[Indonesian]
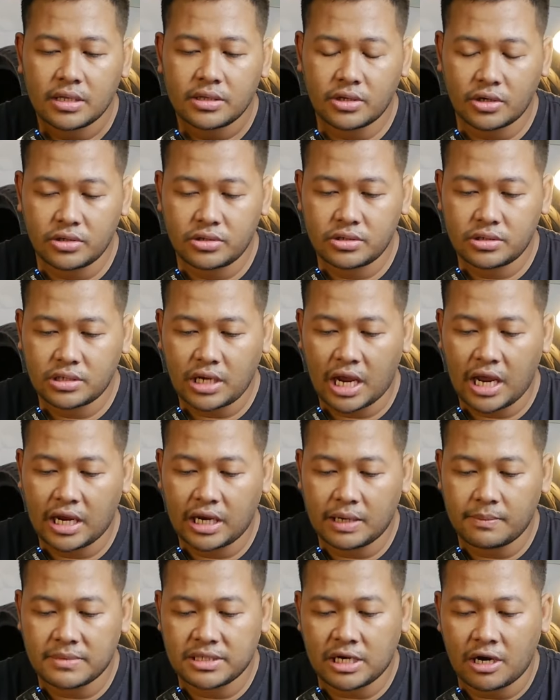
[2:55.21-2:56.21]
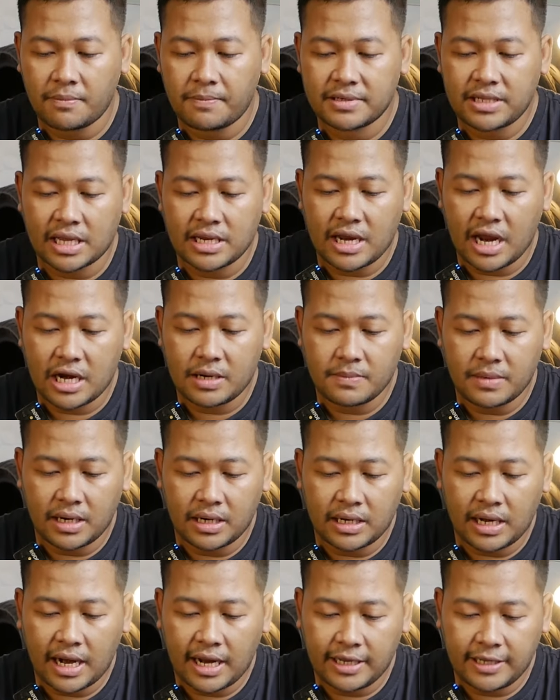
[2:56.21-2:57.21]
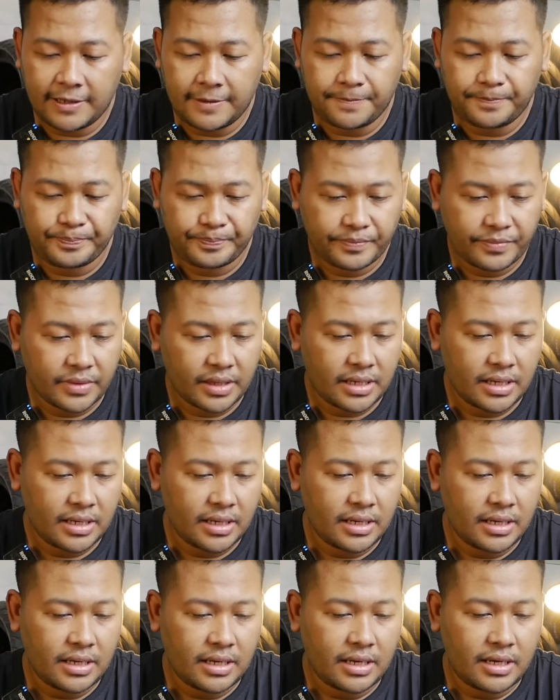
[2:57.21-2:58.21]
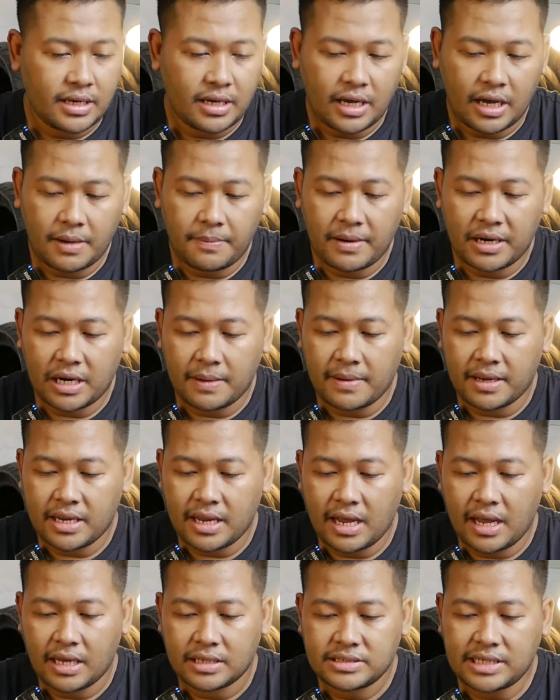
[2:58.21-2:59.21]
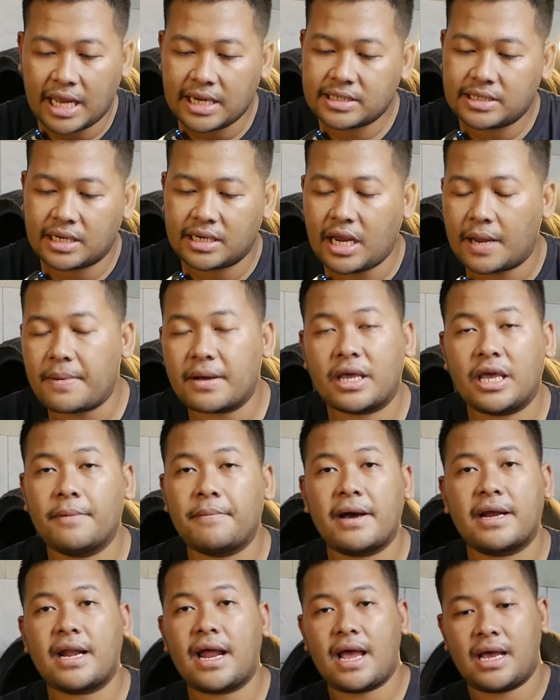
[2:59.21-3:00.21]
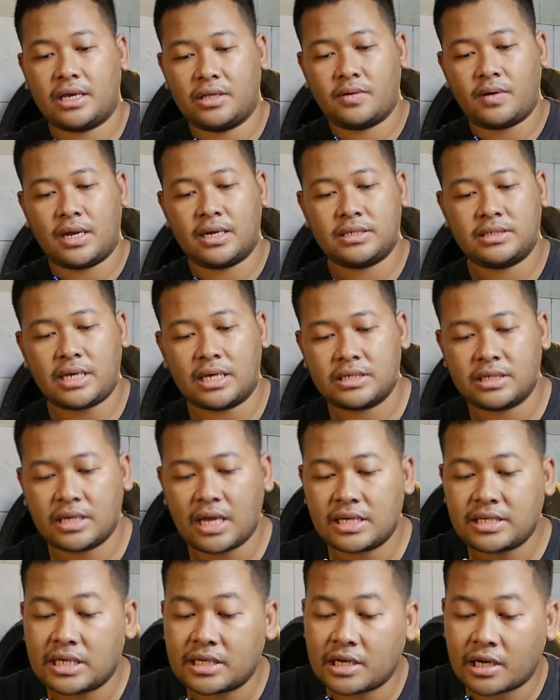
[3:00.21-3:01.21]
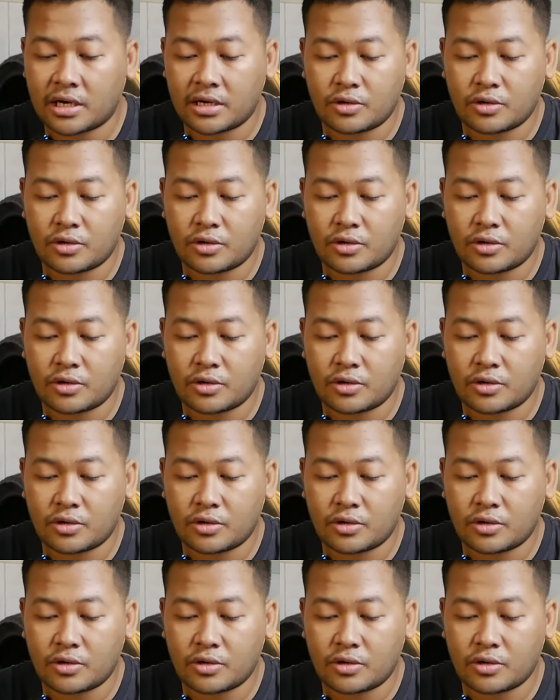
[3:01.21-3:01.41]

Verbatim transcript: Terus saya ingin menjawab pertanyaan mengenai apa namanya chargernya bagaimana gitu kan. Chargernya charger